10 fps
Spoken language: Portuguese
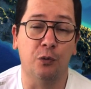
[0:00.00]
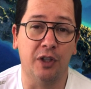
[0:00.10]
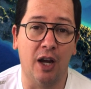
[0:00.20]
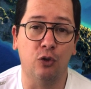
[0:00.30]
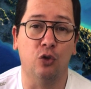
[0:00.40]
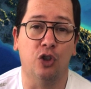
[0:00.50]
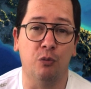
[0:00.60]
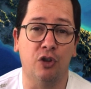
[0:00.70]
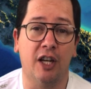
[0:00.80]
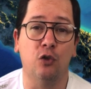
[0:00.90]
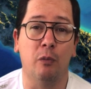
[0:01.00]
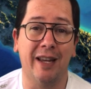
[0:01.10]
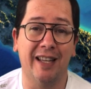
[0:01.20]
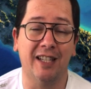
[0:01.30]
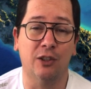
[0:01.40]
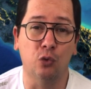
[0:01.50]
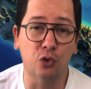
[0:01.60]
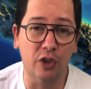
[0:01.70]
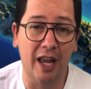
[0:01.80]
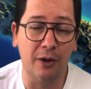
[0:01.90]
no final de 2003, uma igreja do
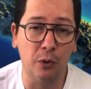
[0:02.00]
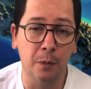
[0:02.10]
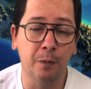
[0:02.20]
zero